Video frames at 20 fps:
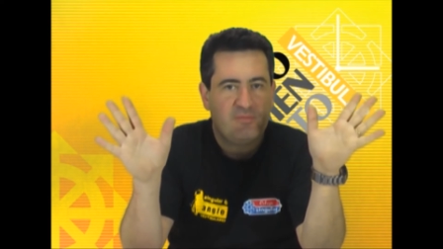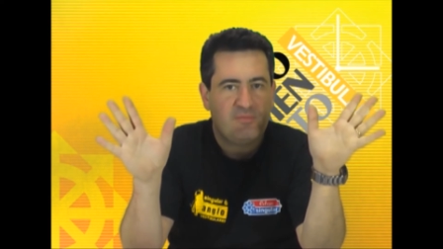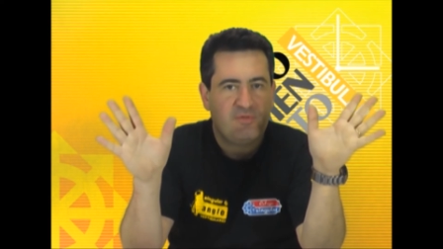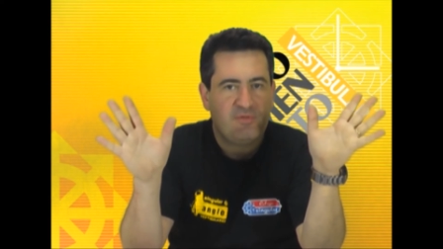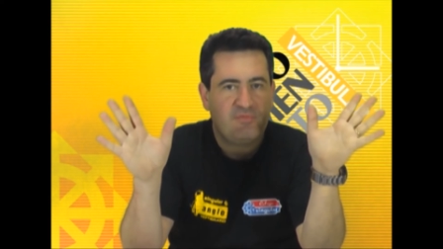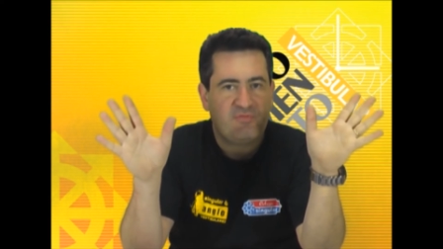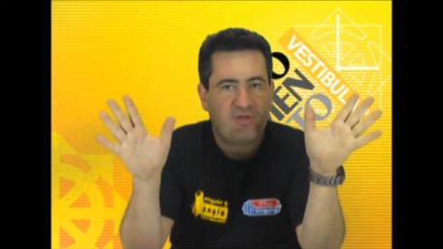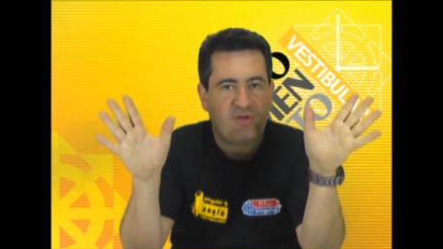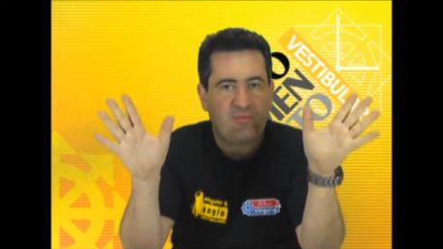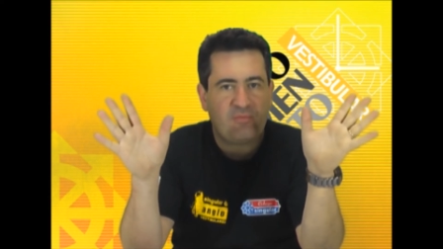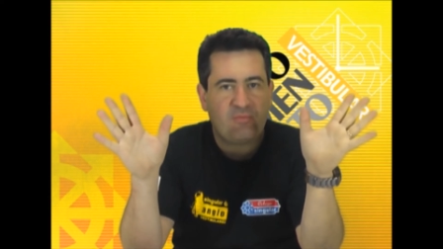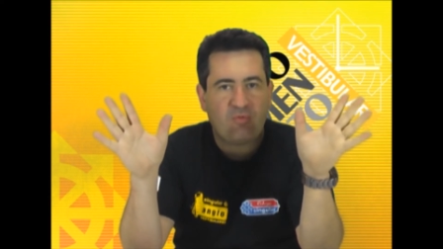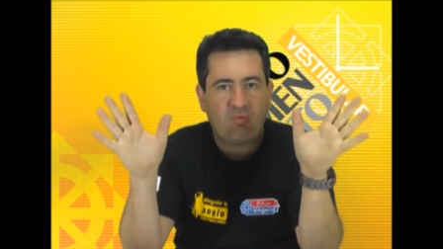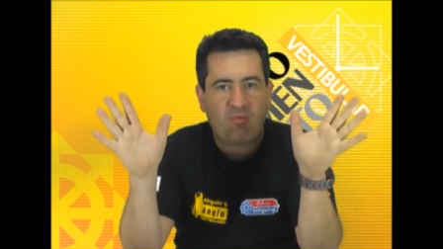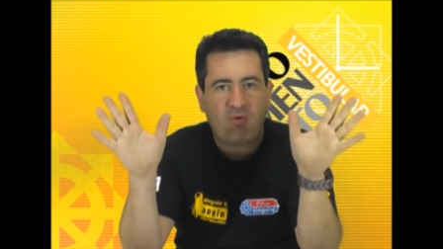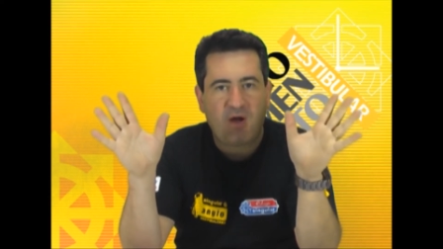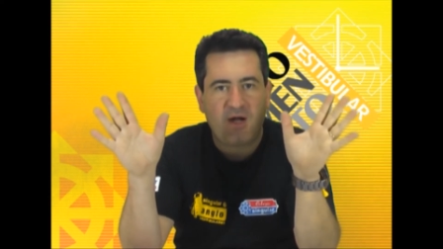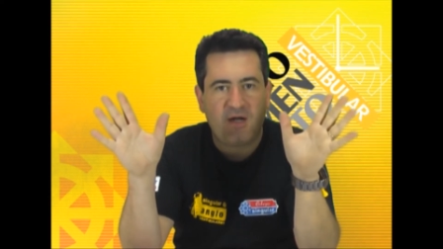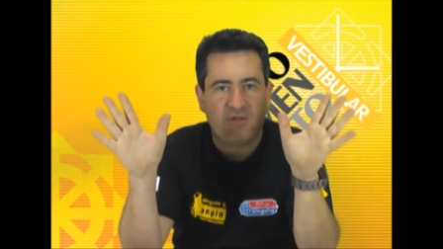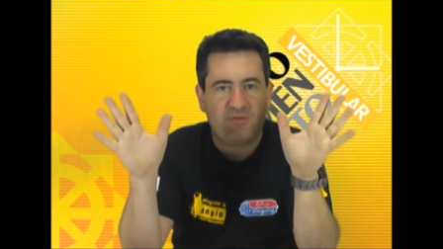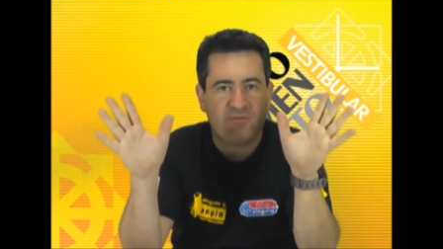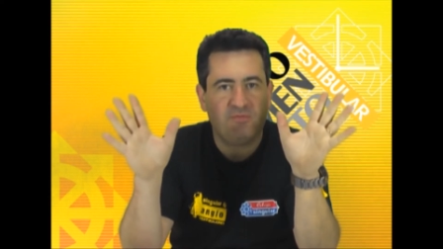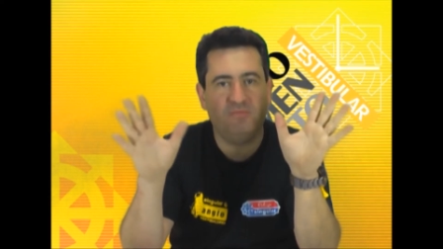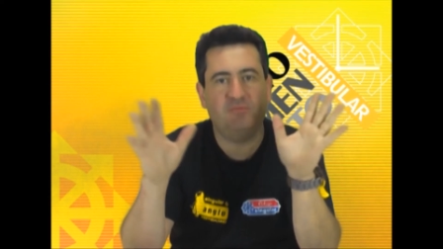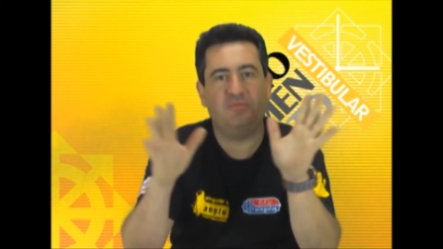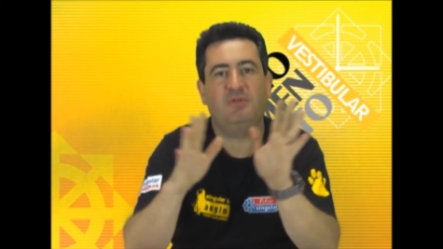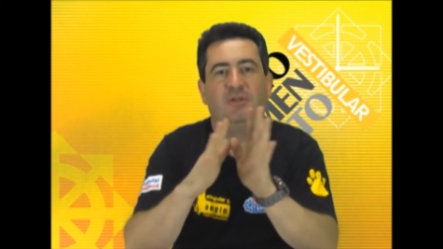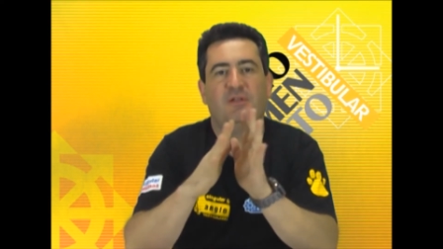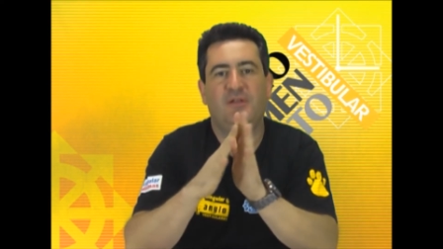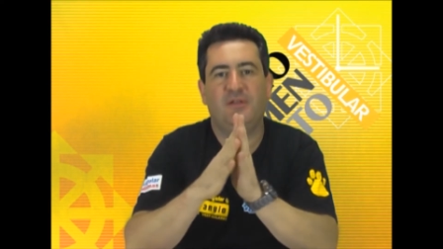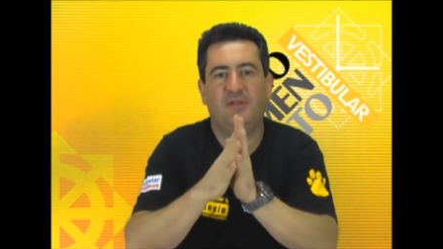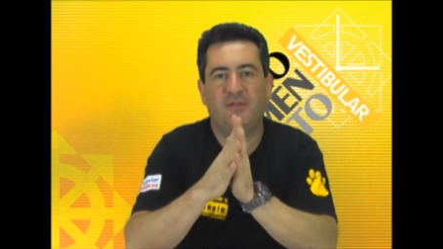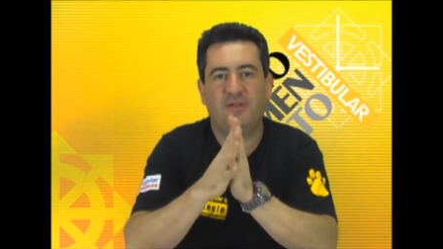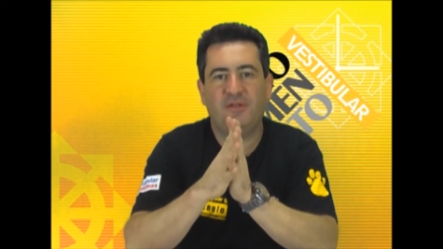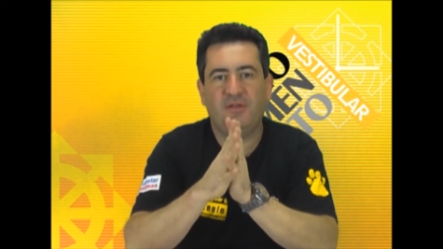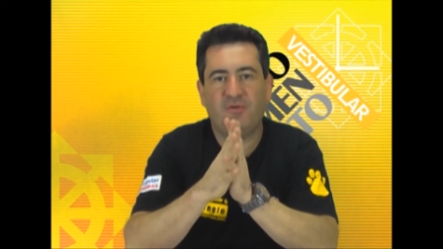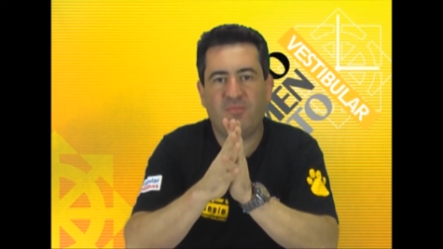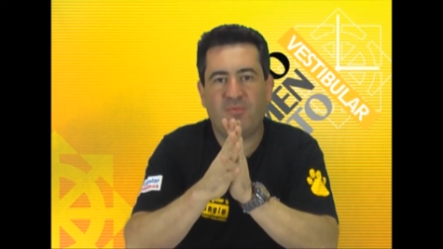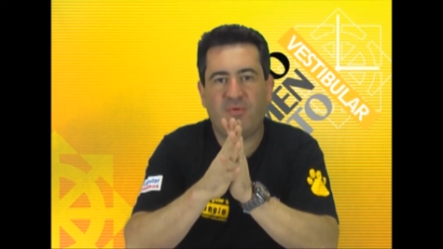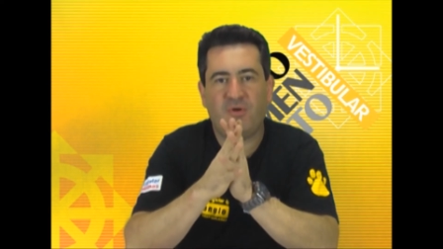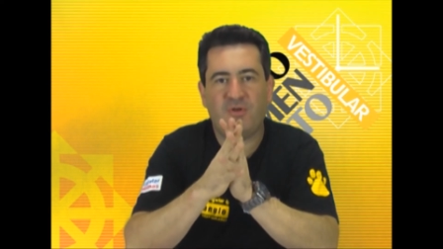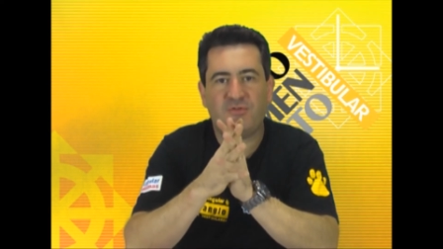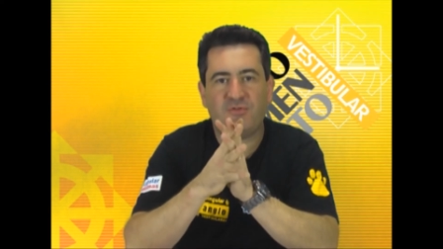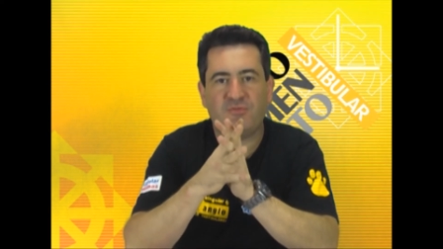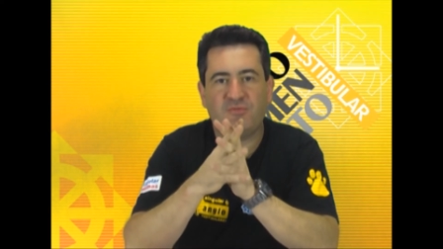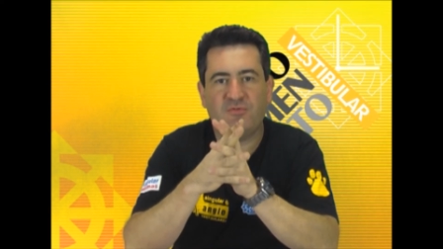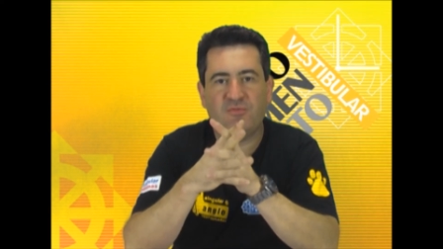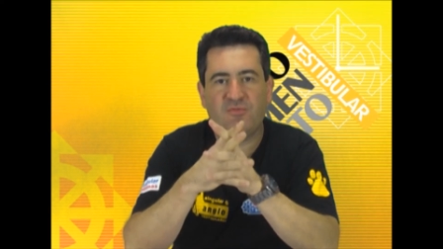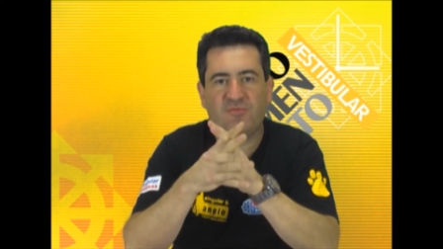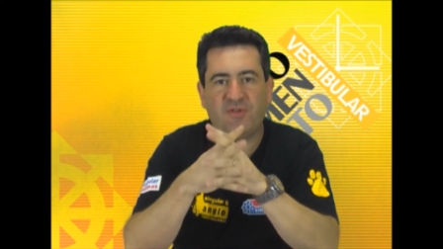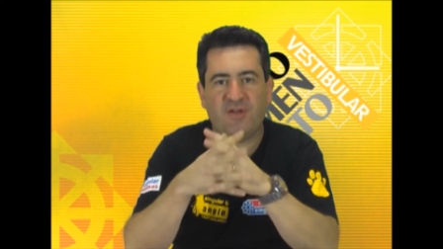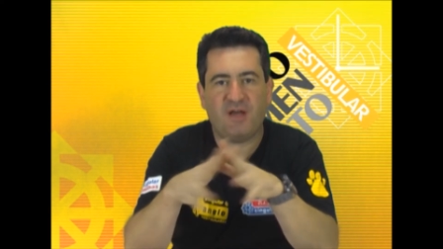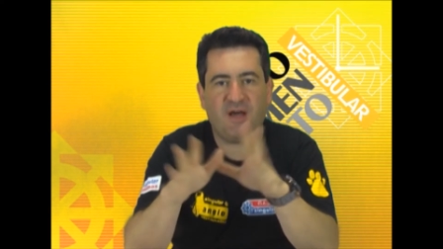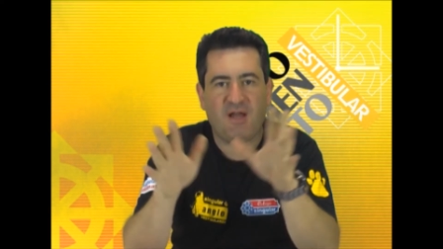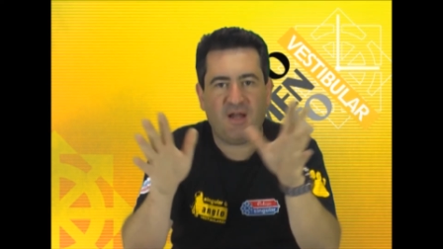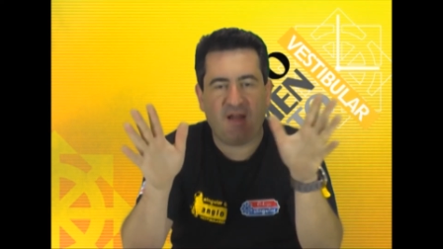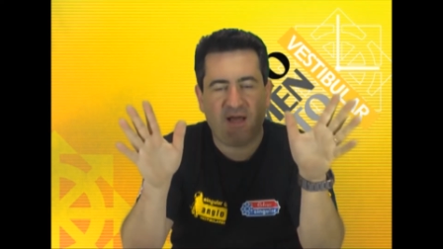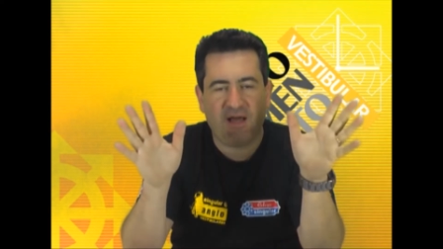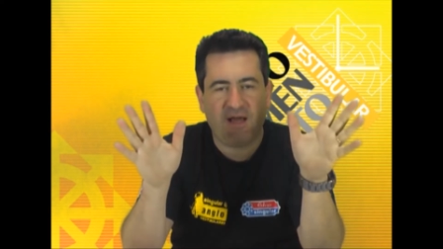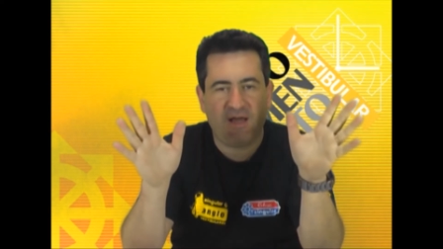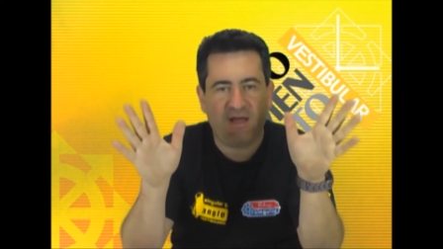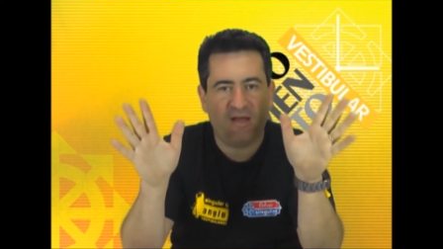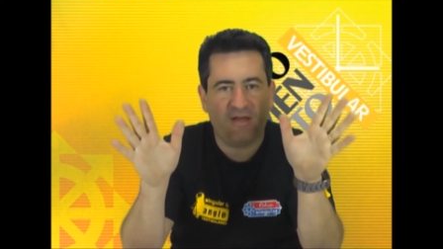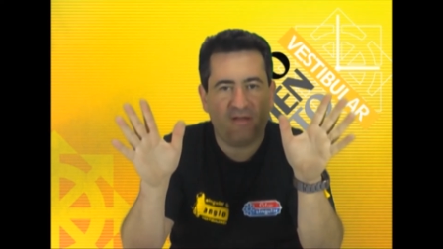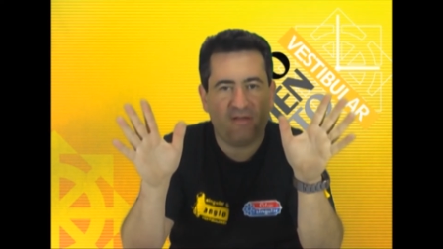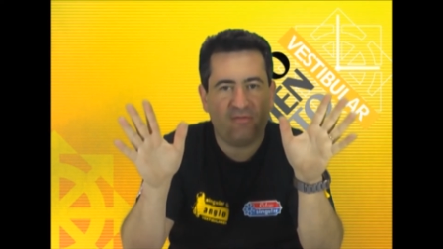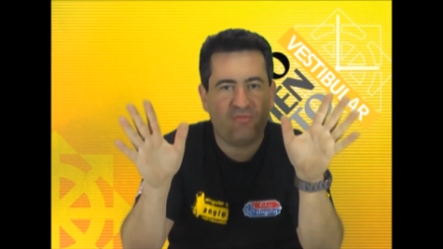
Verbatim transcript: me enfiar no meu quarto e eu posso ficar lá,